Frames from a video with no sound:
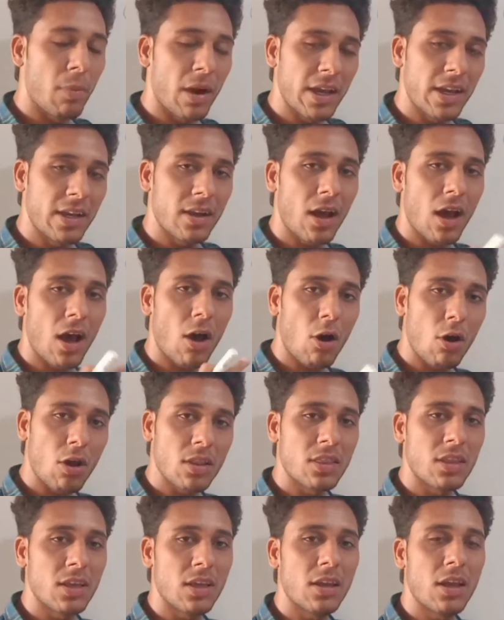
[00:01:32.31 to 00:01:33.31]
महीना
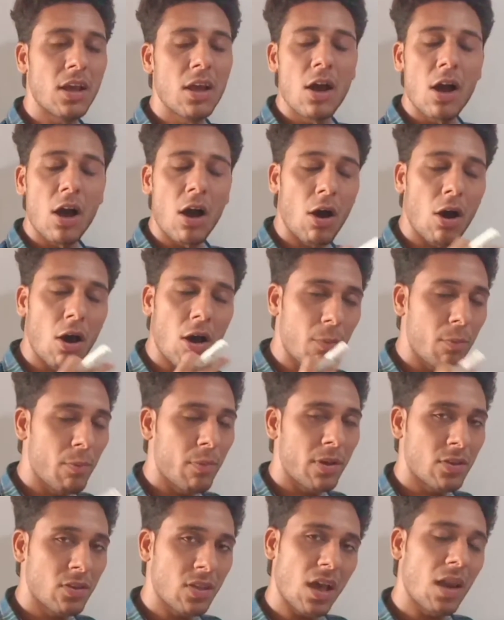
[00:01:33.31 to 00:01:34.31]
और दिन
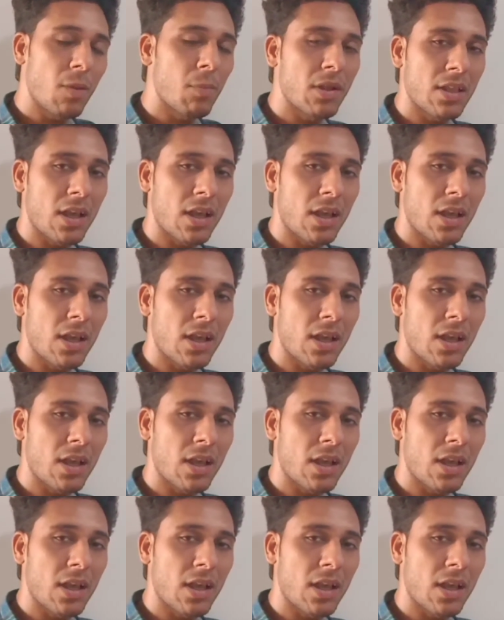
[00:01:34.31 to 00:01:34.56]
और साल